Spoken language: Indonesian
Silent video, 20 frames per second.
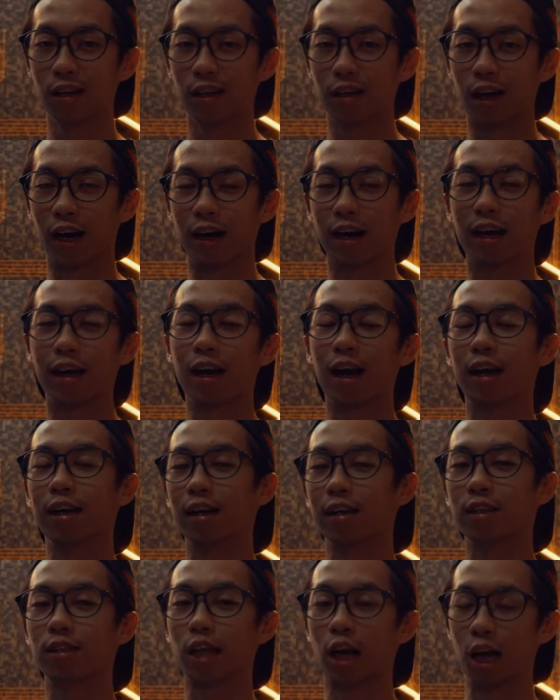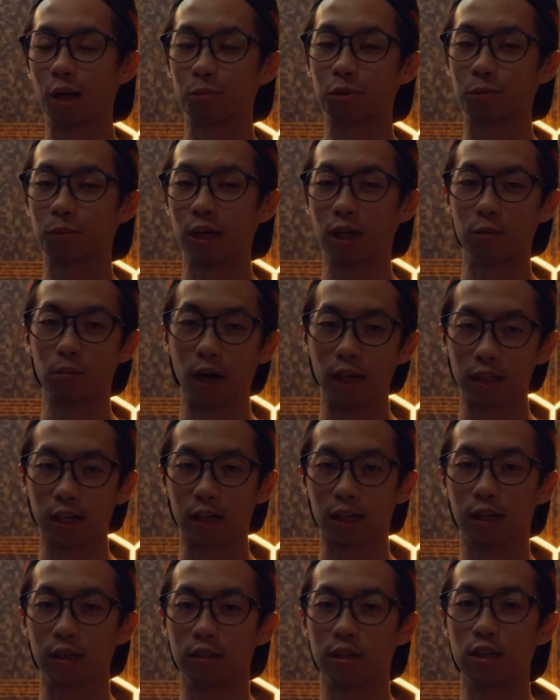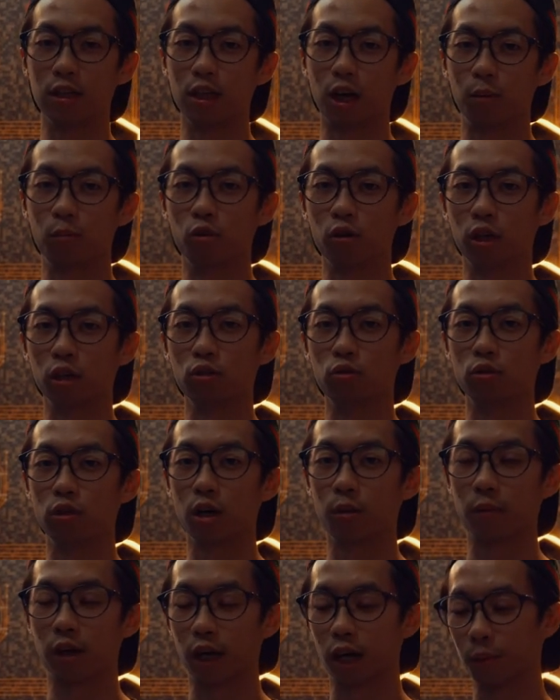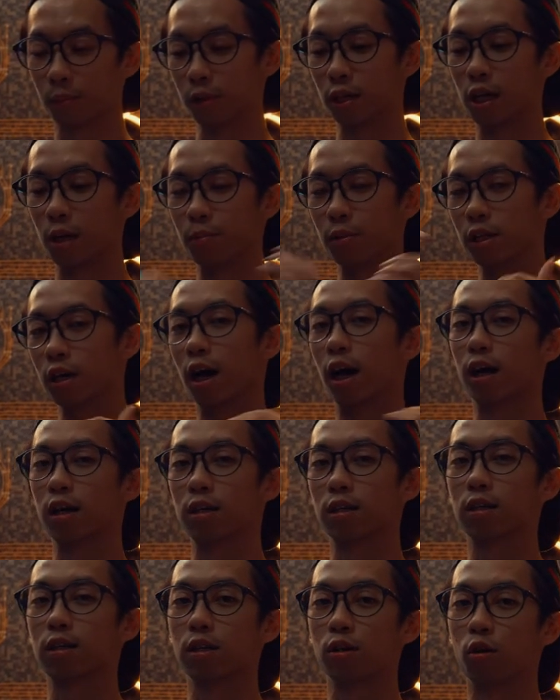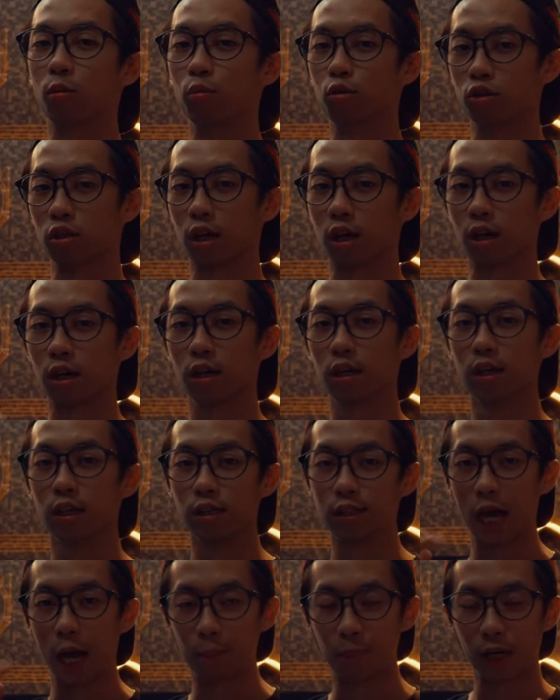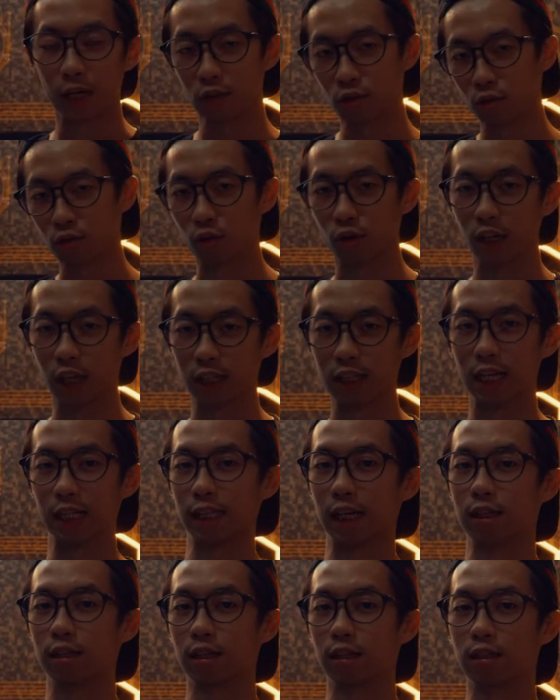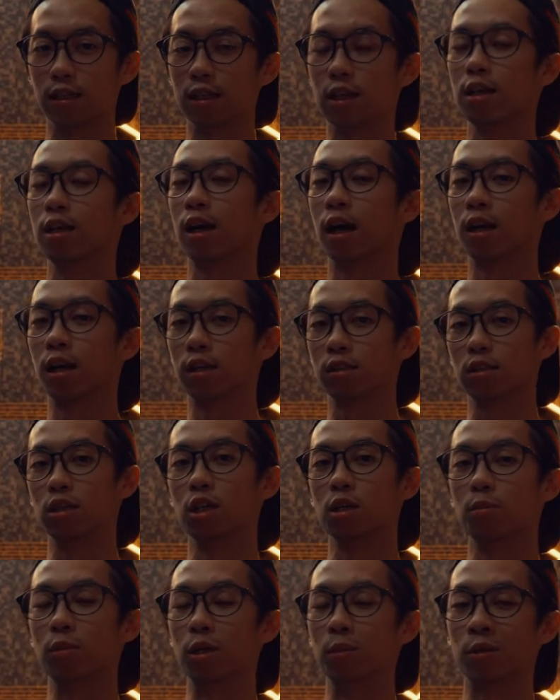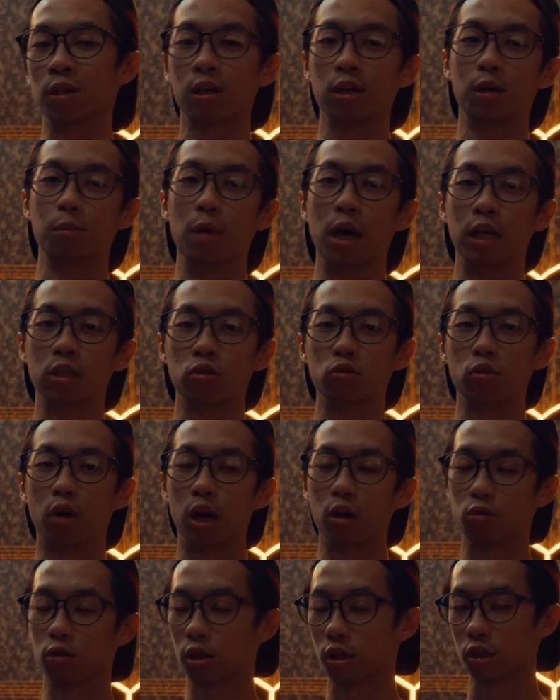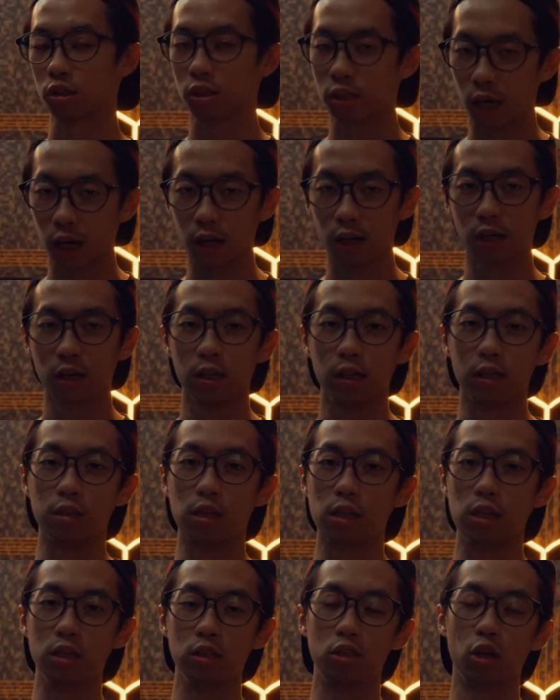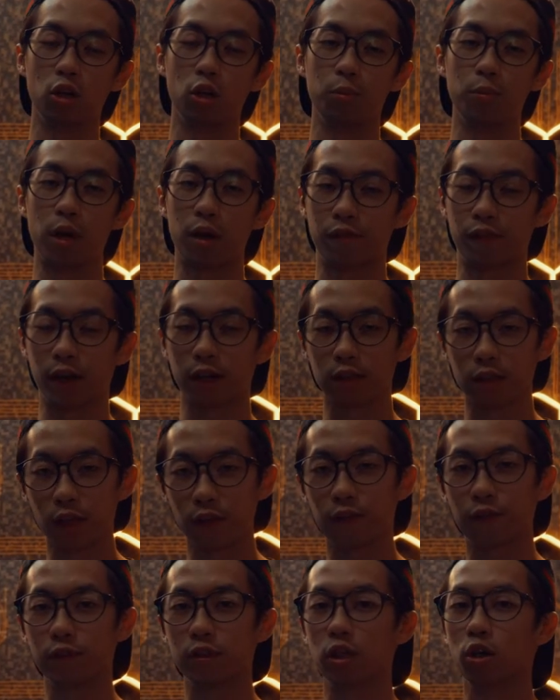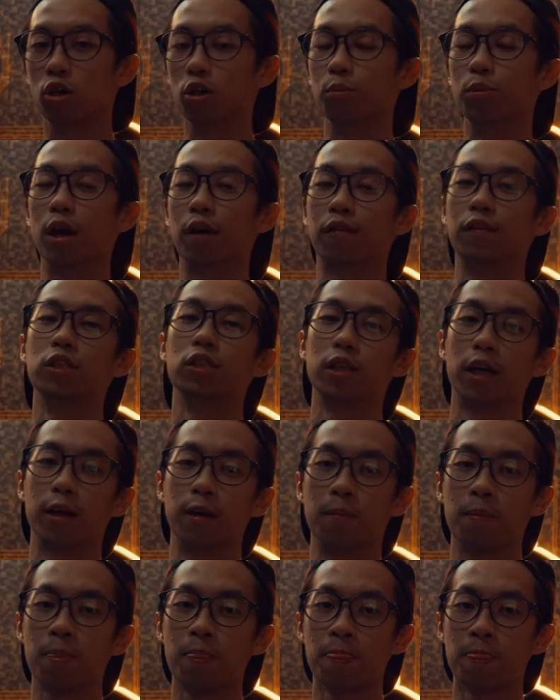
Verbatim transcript: Karena anak-anak di TLM semakin banyak ya, jadi nggak mungkin juga mereka pindah-pindahan ke komputer siapa gitu untuk melihat datanya. Jadi dengan NAS ini benar-benar ngebantu alur kerja jadi jauh lebih efektif, jauh lebih efisien.